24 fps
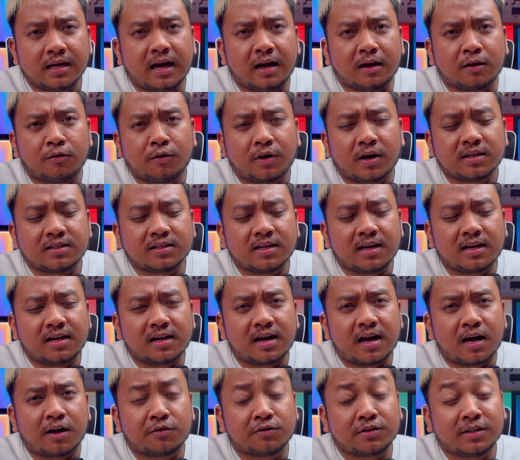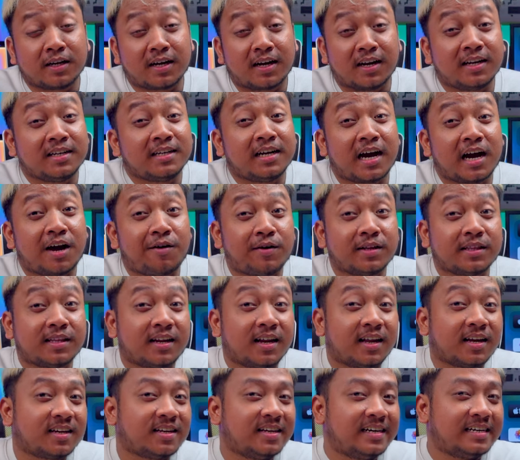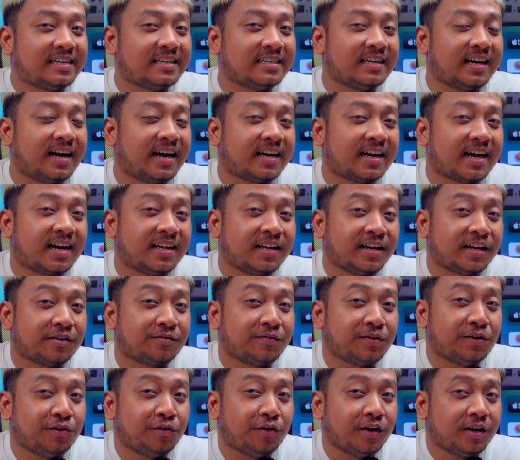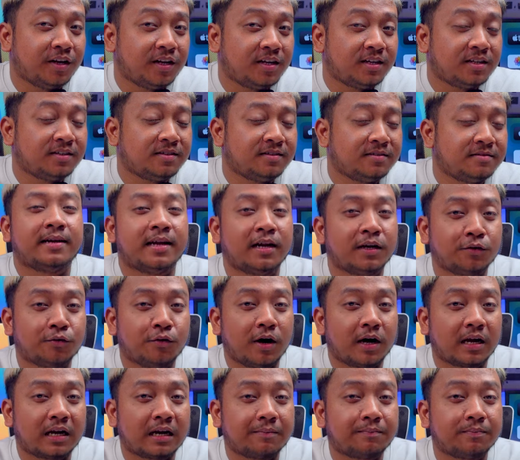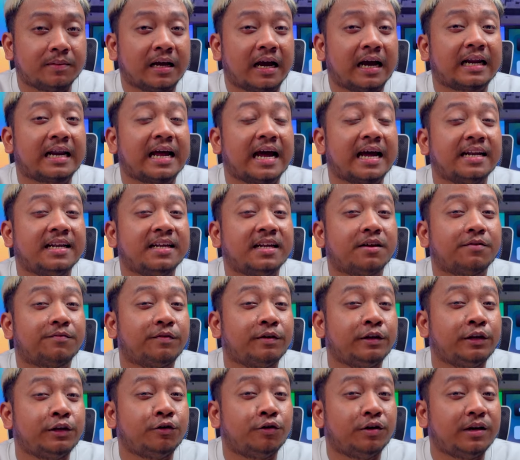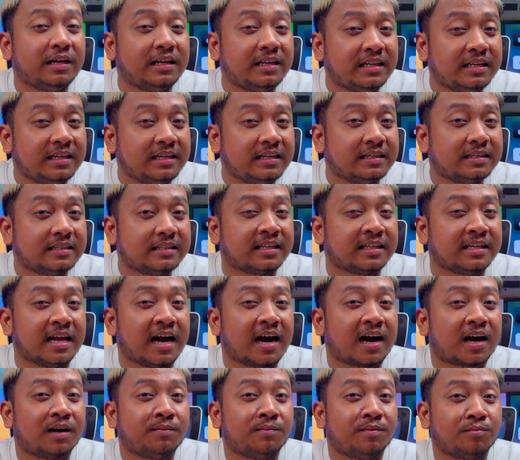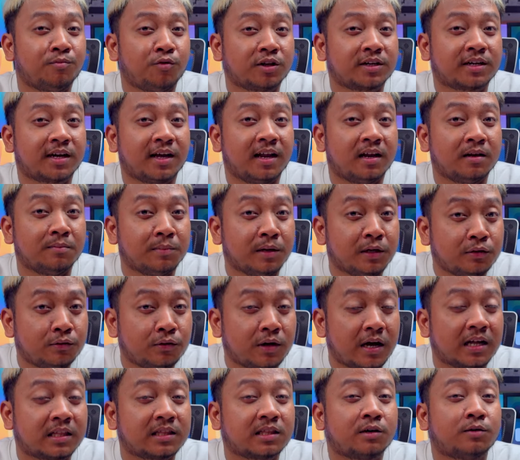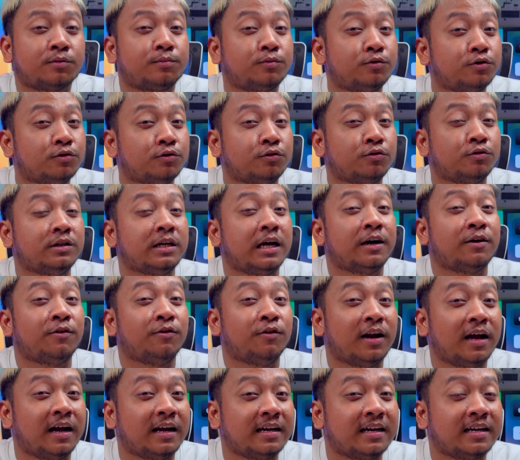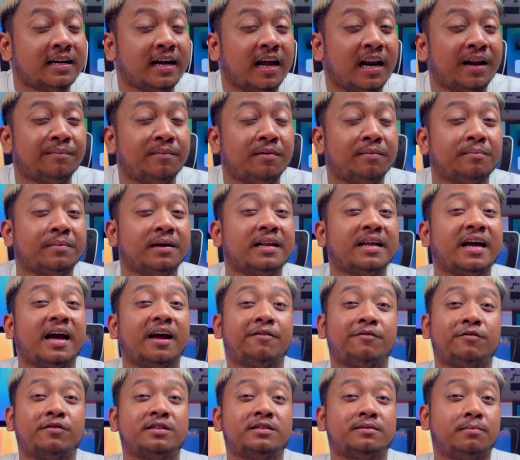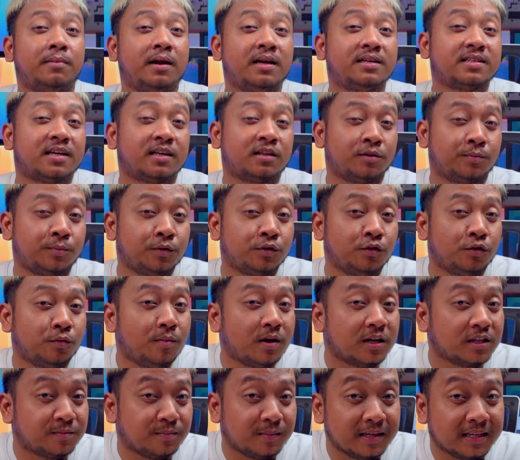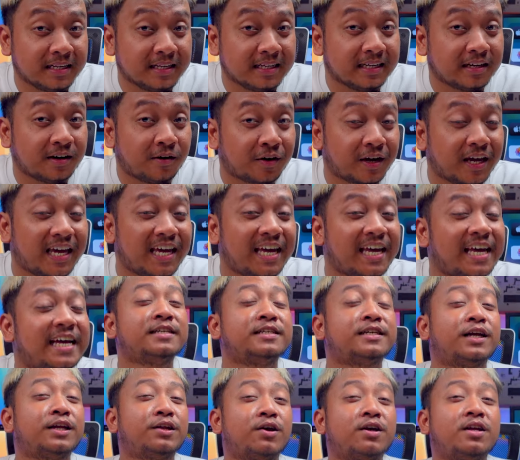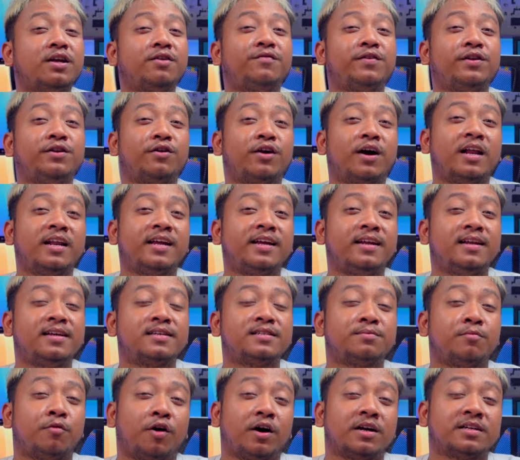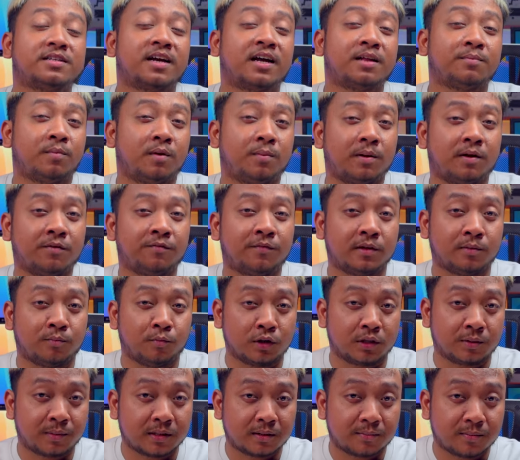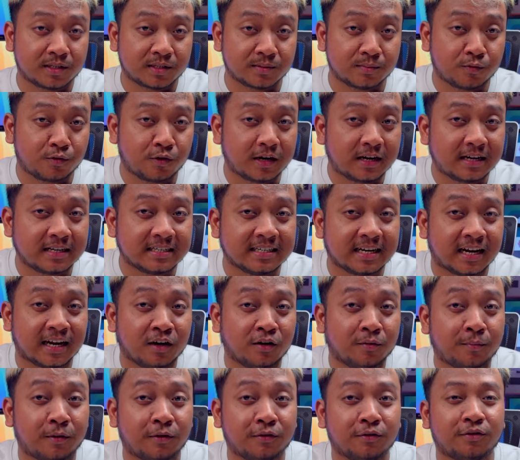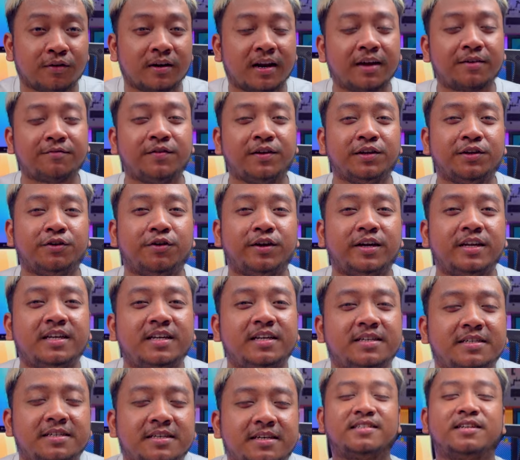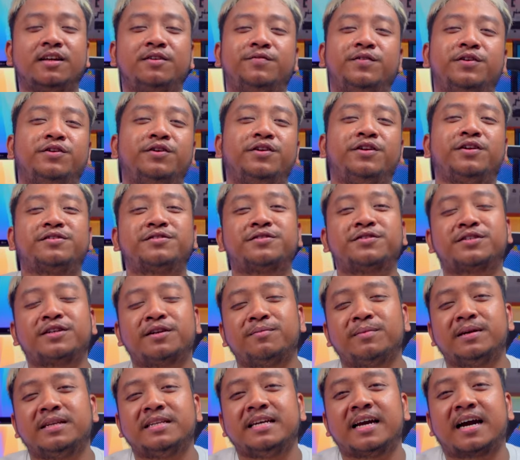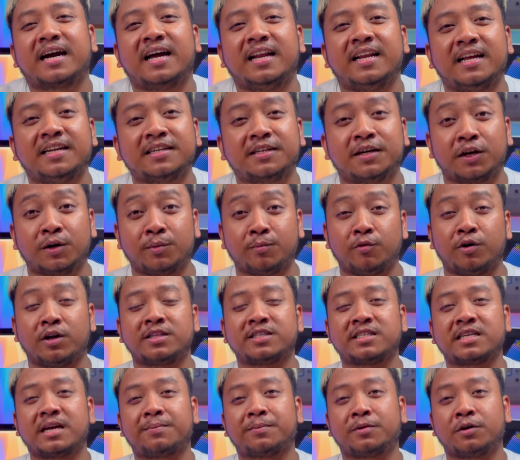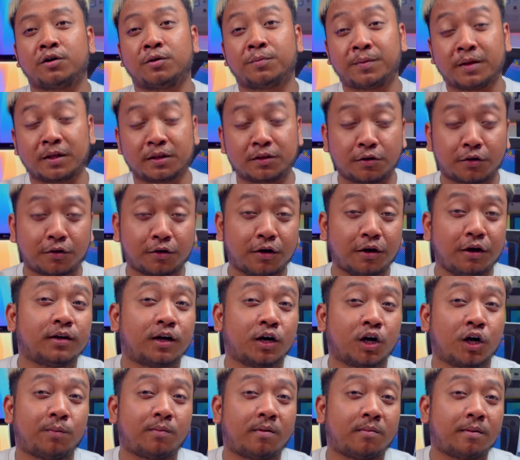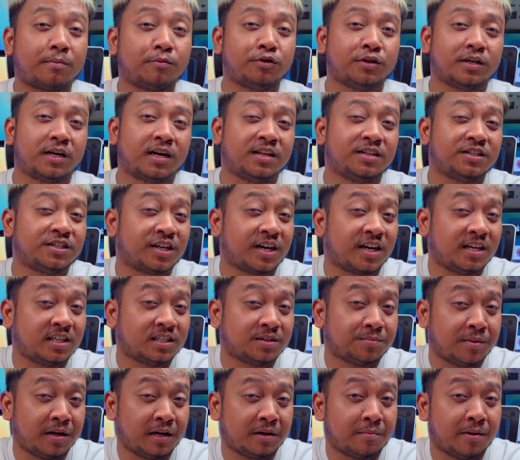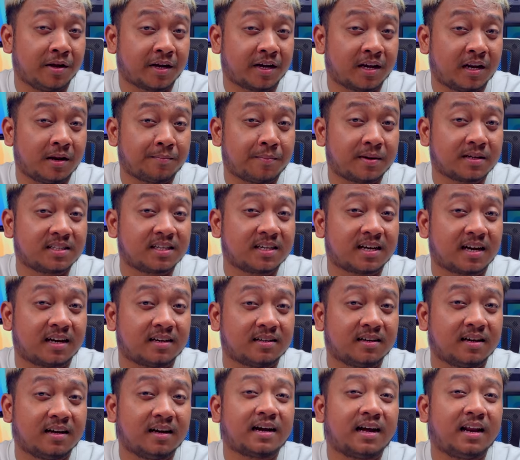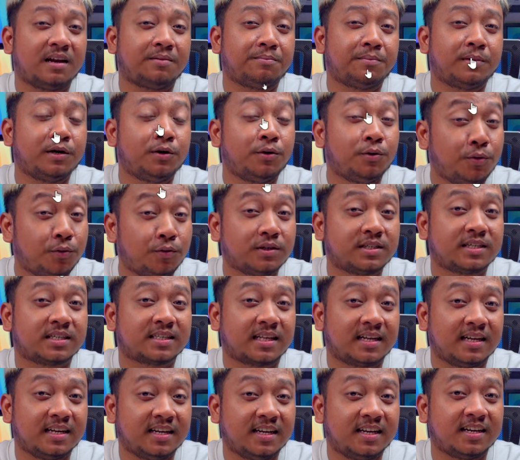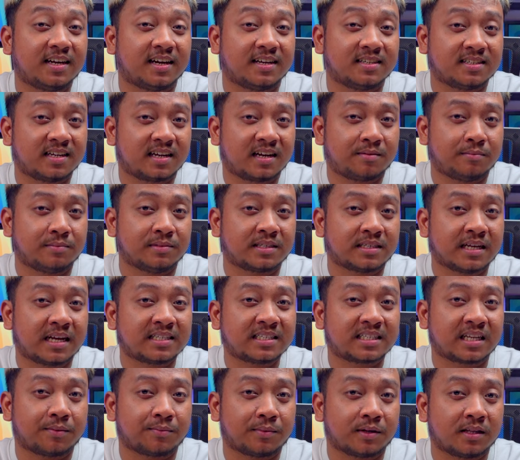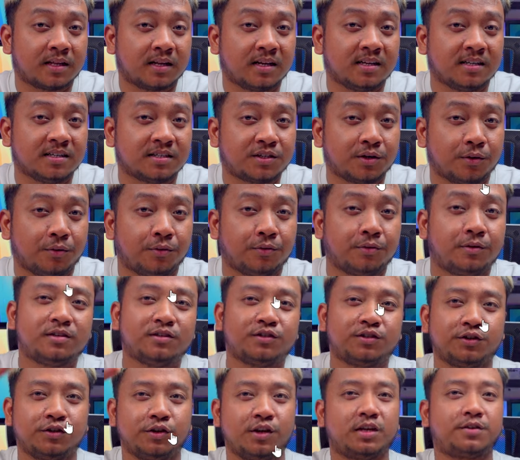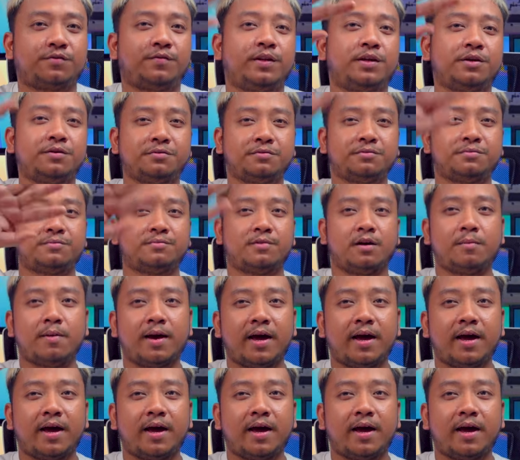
ya gue rasa harusnya kalian gak khawatir lagi dengan hadirnya video ini dan gue harap dengan hadirnya video ini tidak akan membuat kalian bingung ataupun gundah gulana dalam memilih iPhone 11 ataupun 12 mini oke segitu aja video kali ini semoga sangat bermanfaat buat teman-teman semua jangan lupa untuk like video ini share video ini ke sosial media kalian ke grup WhatsApp ke grup TikTok ke grup apapun kalian share aja sebanyak banyaknya dan pastikan kalian mendukung channel ini dengan cara mensubscribe channel ini so see you next video bye